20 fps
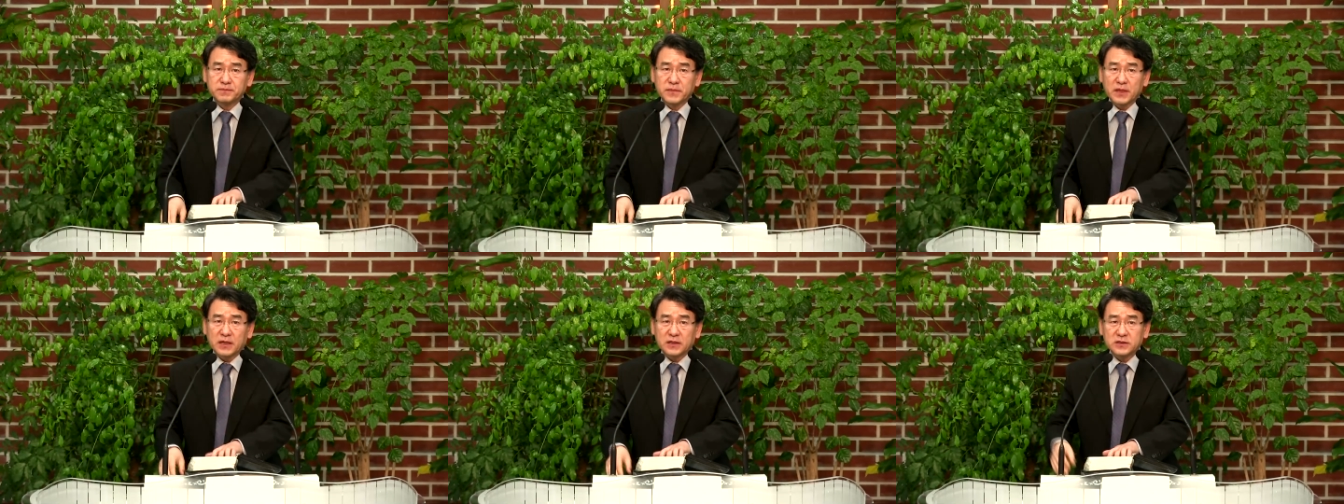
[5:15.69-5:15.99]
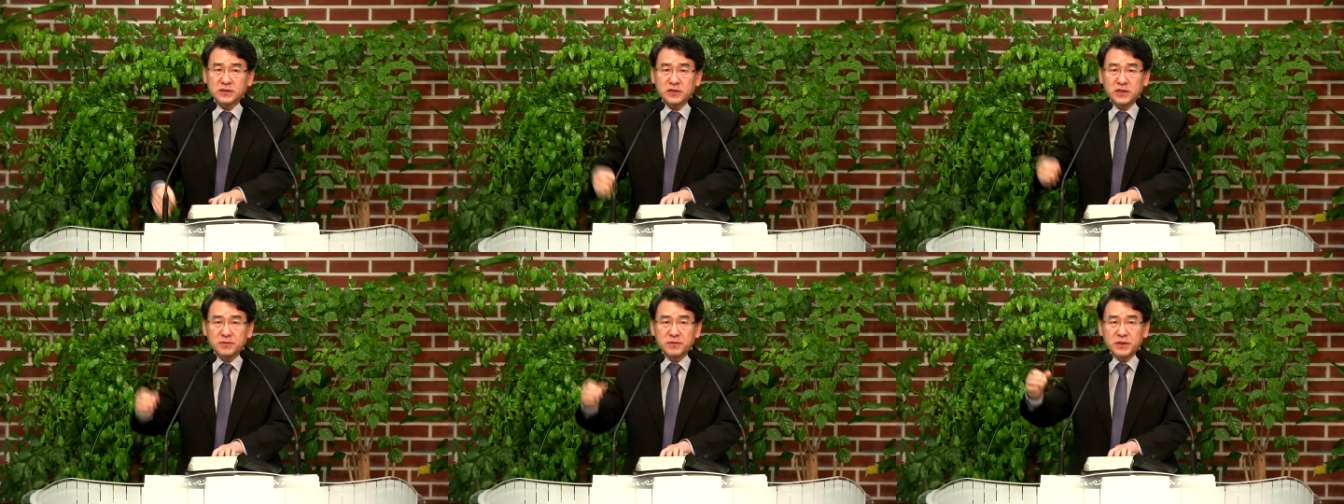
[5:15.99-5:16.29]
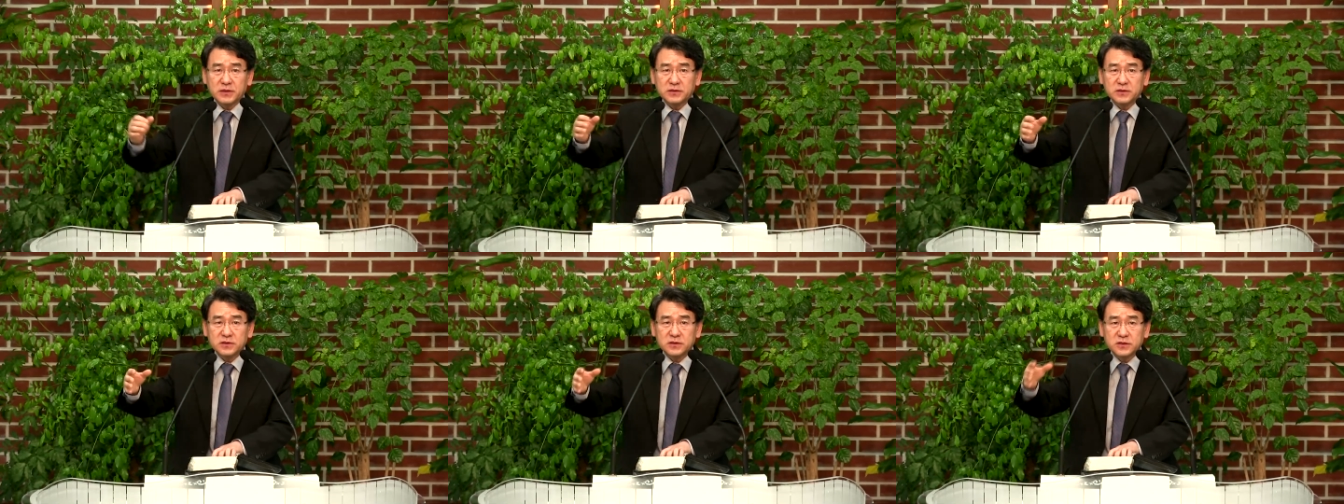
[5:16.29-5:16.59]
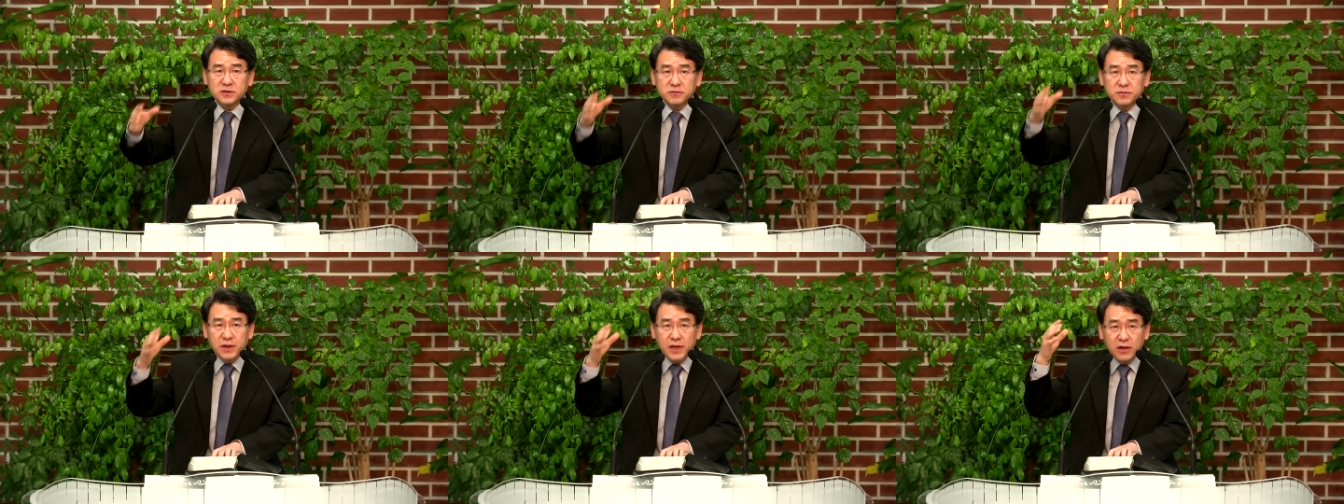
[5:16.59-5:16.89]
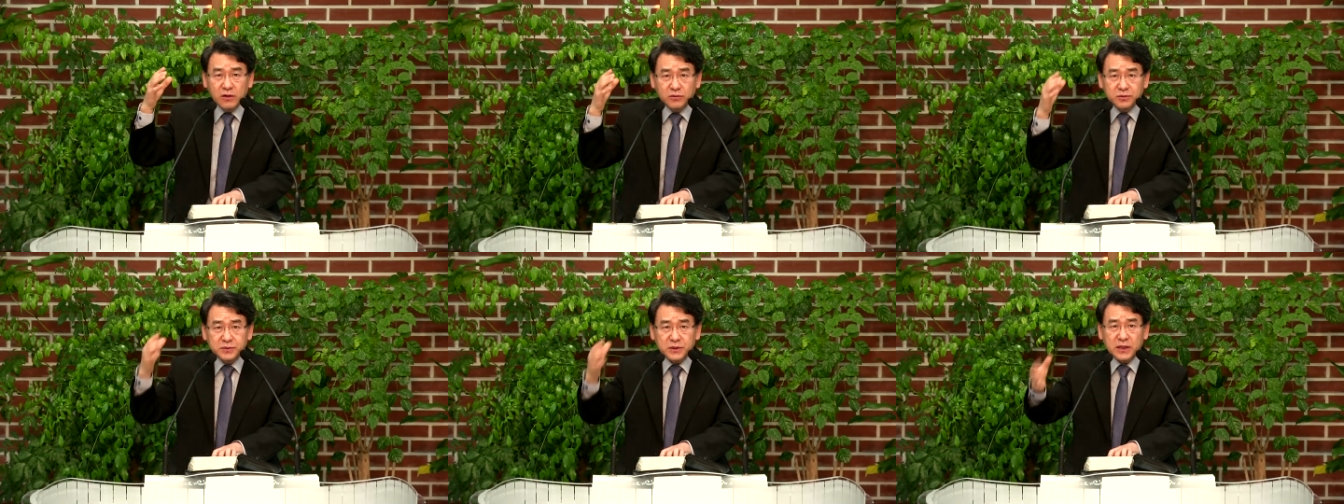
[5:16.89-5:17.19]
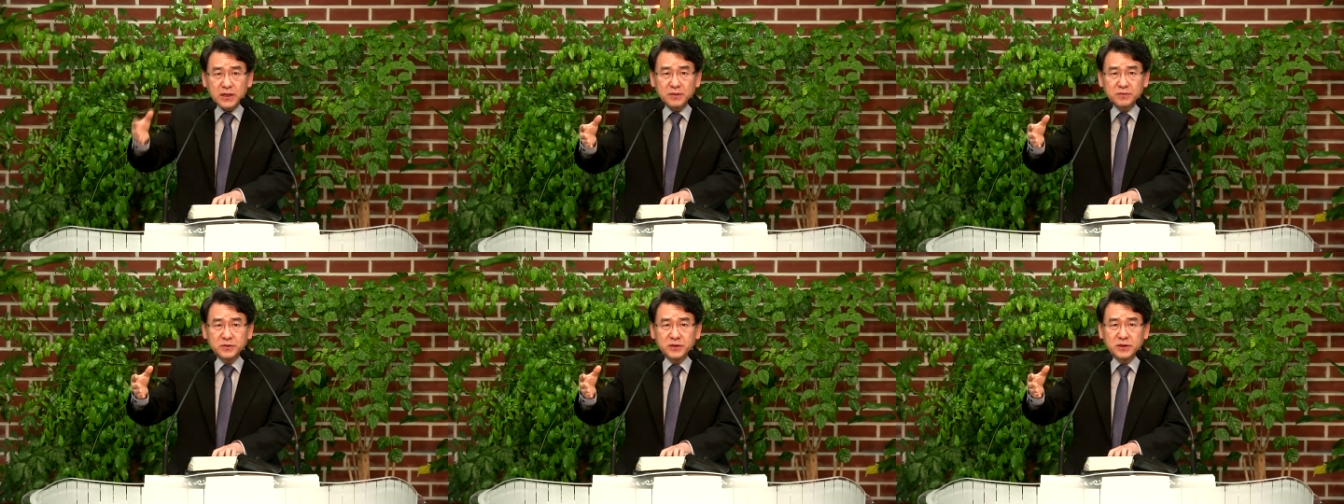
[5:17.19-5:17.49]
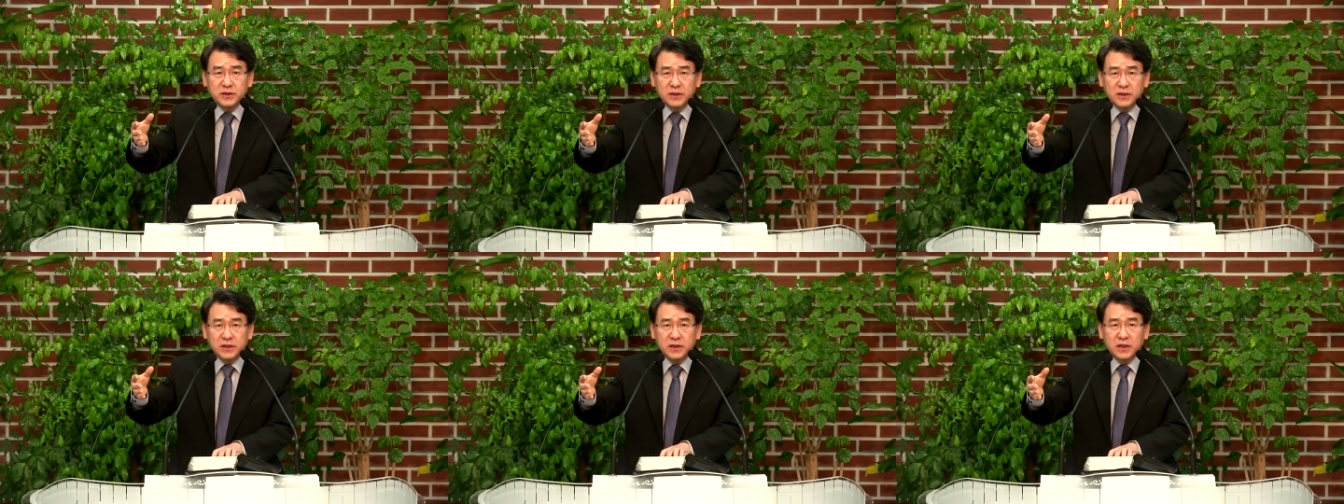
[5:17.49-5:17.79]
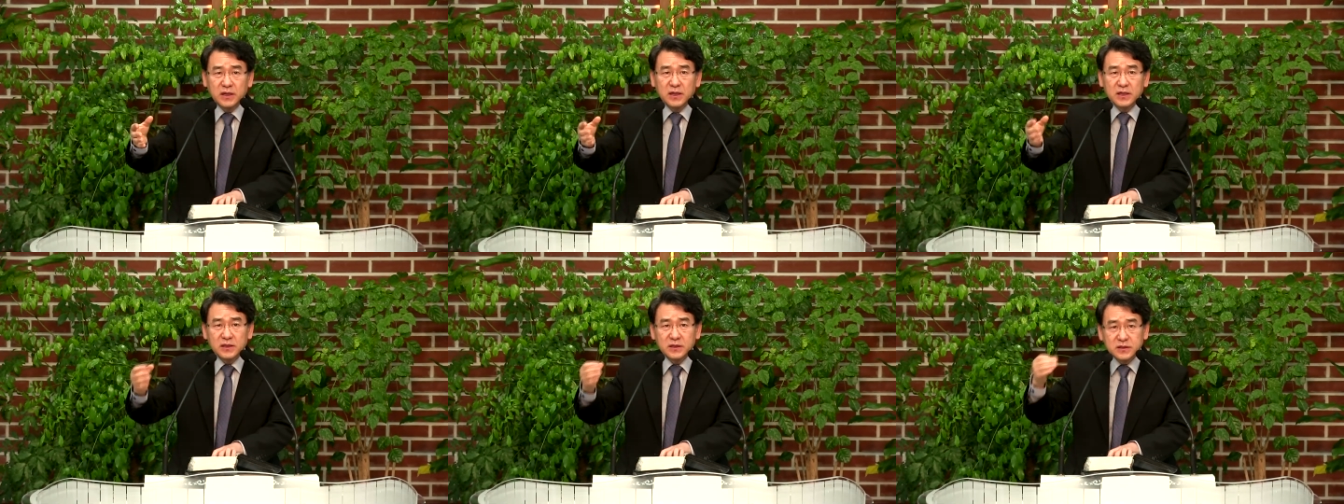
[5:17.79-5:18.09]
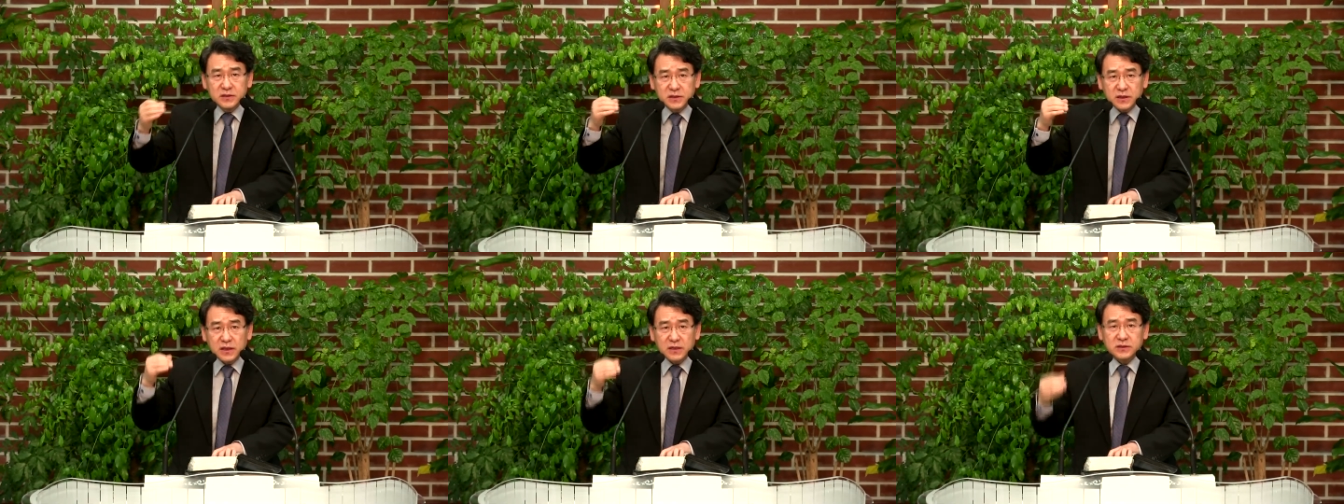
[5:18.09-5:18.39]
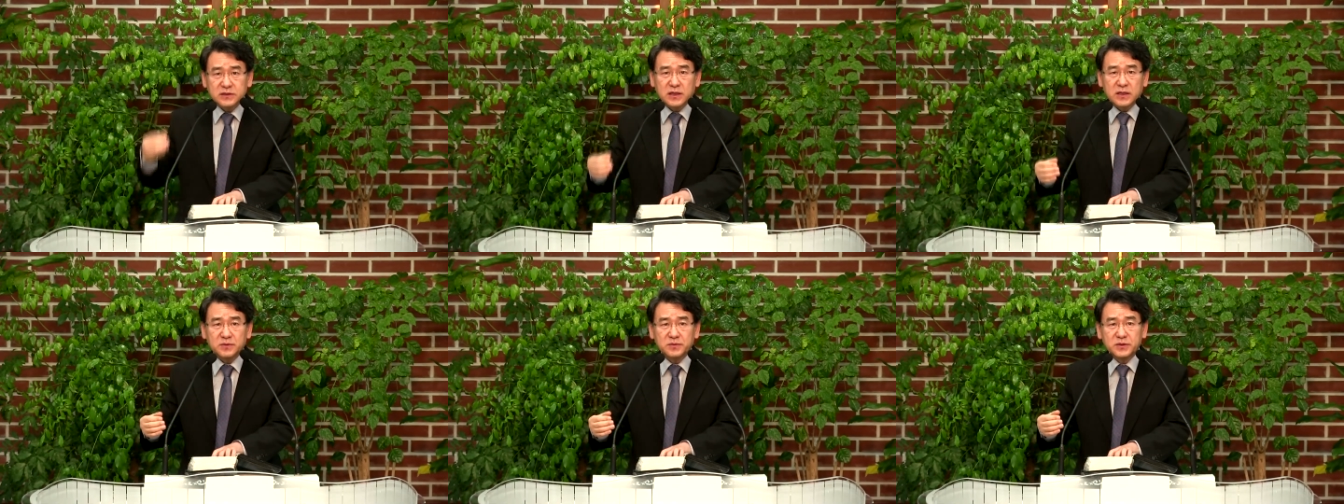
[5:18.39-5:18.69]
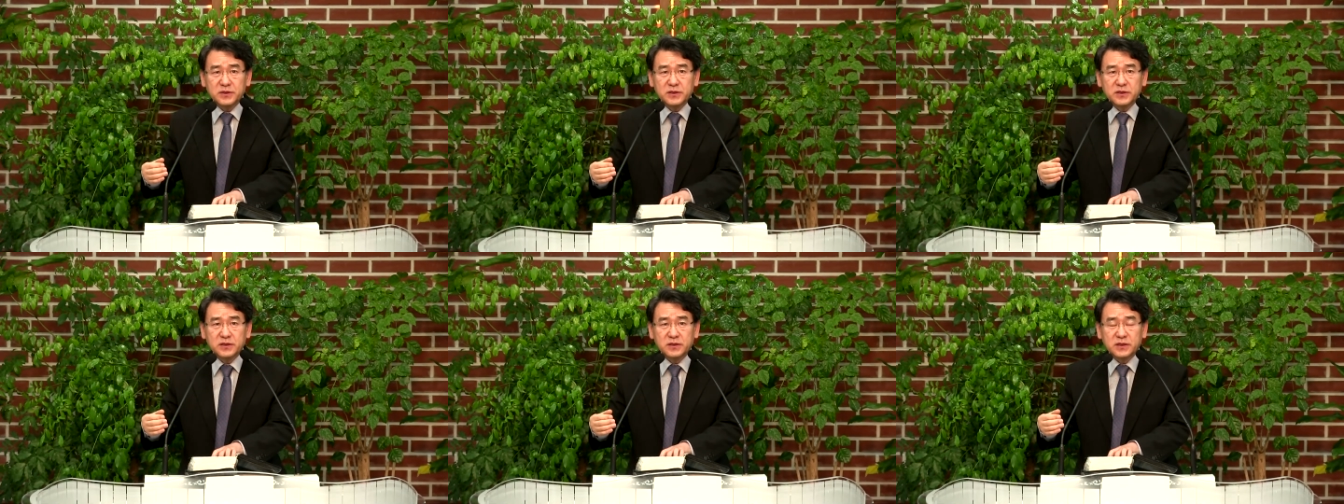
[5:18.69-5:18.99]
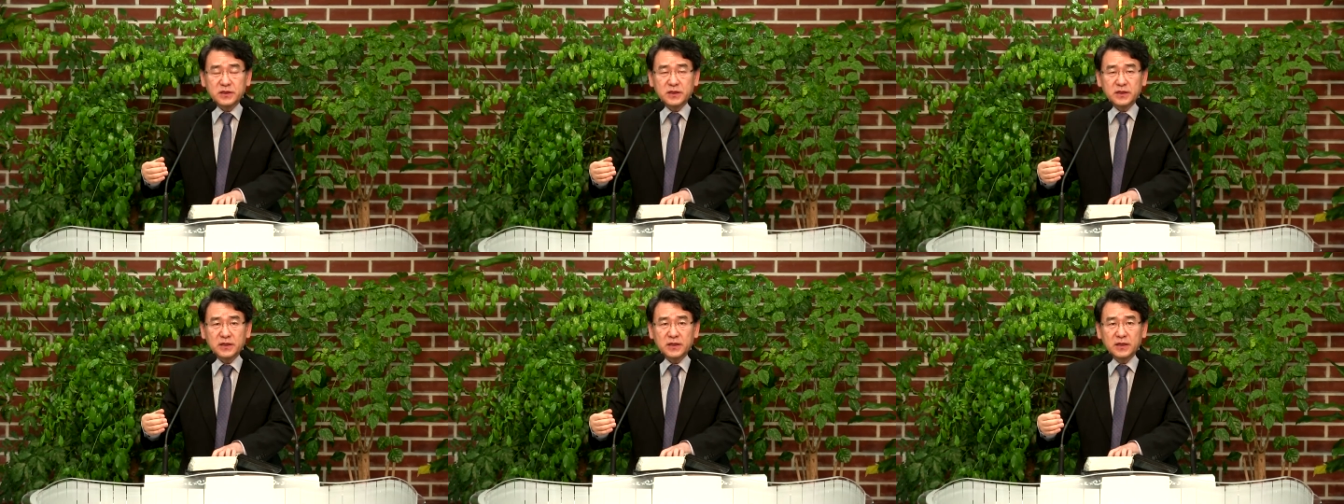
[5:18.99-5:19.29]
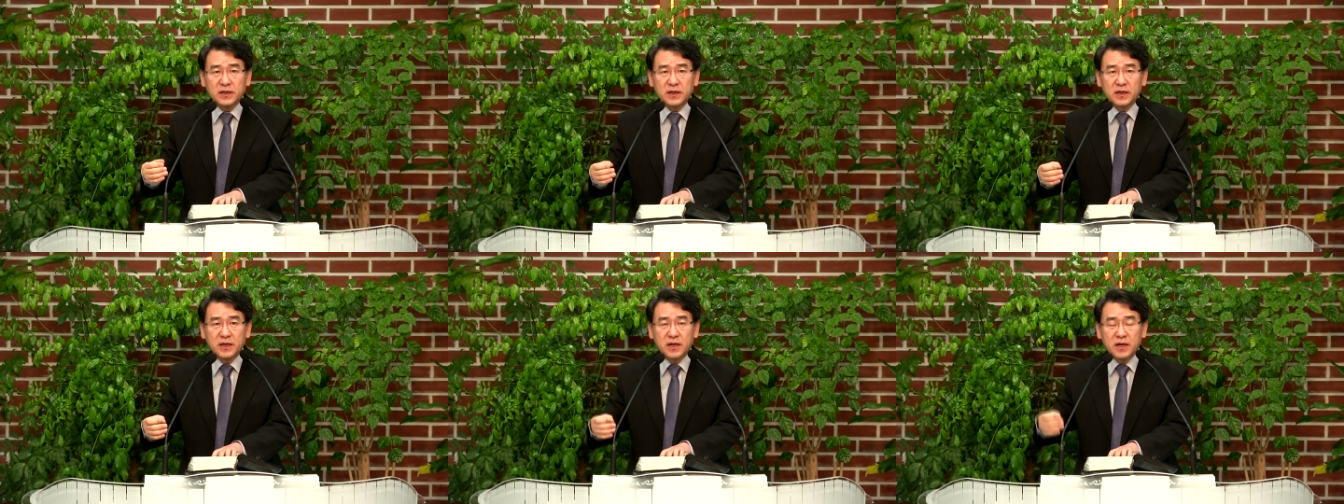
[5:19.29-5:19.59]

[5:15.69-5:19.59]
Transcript: 당신의 백성 지금 애굽 사람들이 이스라엘 사람들이 이렇게